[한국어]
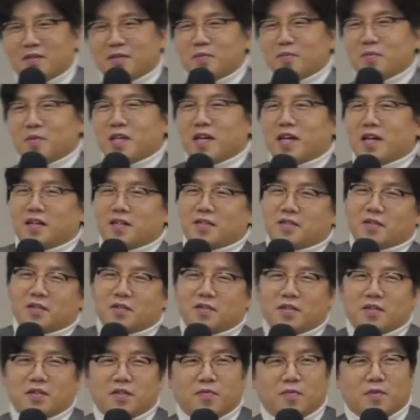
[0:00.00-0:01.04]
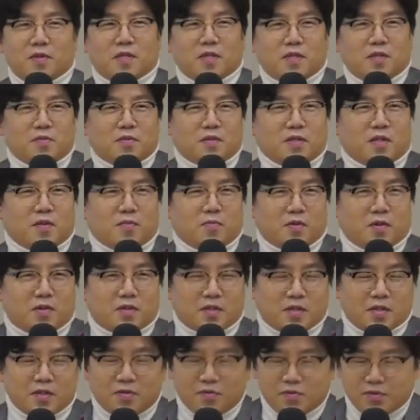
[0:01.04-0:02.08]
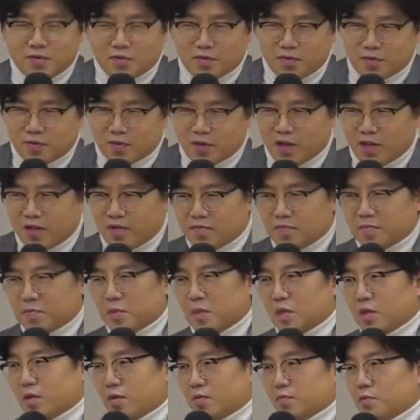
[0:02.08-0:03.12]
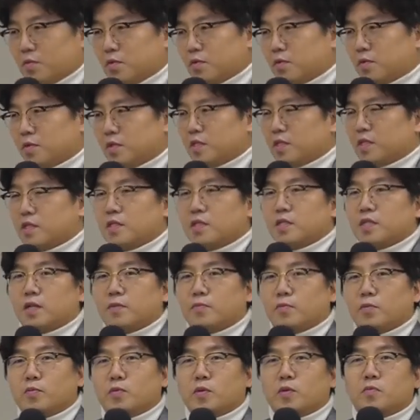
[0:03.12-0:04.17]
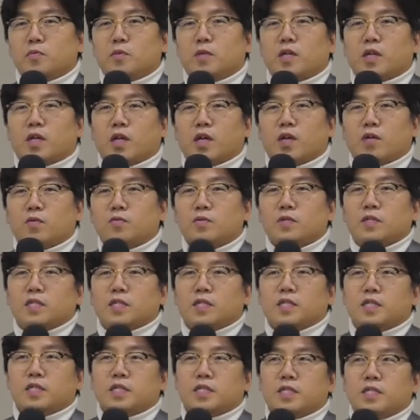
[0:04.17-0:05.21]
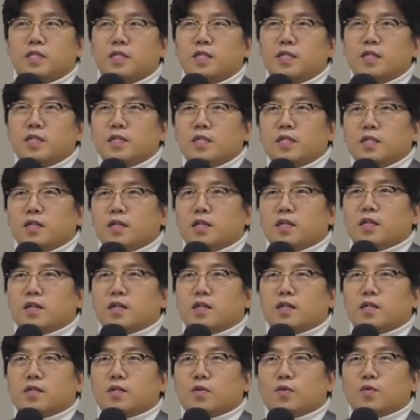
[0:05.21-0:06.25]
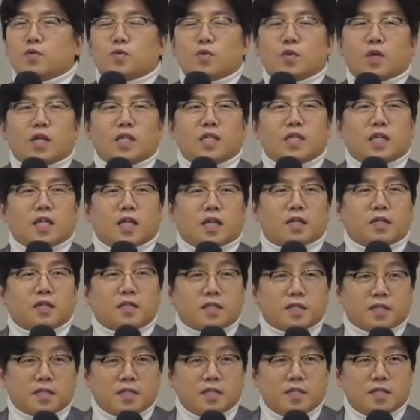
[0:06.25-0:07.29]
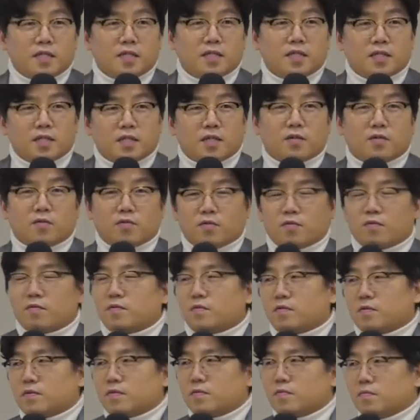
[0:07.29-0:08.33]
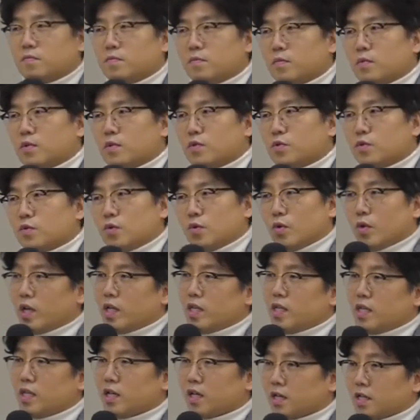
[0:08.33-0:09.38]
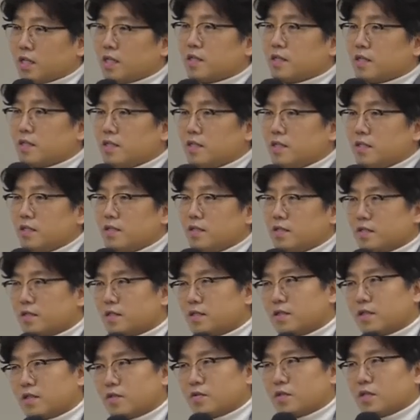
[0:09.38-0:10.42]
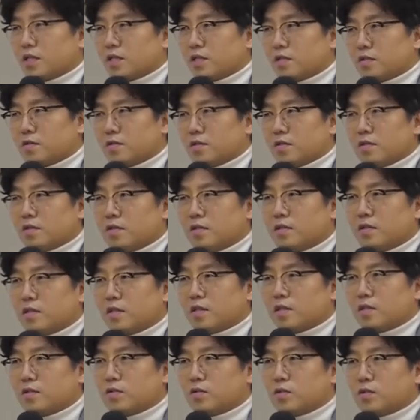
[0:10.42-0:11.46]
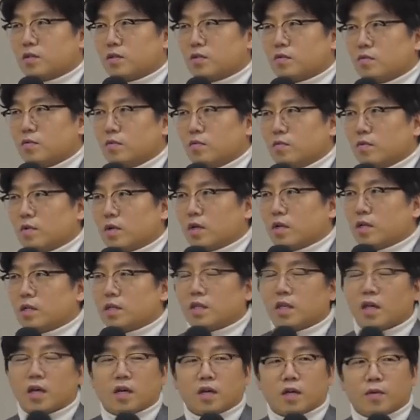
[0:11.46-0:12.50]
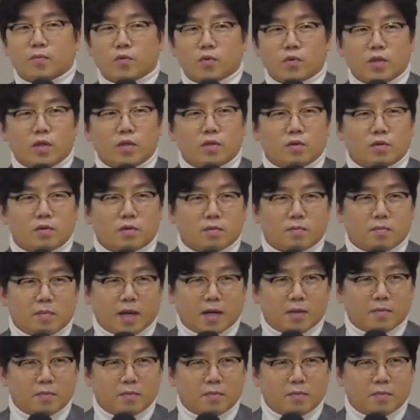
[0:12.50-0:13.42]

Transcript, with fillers: 반갑습니다. 저는 이비에스 입시대표 강사 윤윤구고요. 여러분들 학부모님들께 오늘 어, 소중한 이야기들 그리고 뭐 중요한 이야기들 그리고 자녀들을 원하는 대학에 보낼 수 있는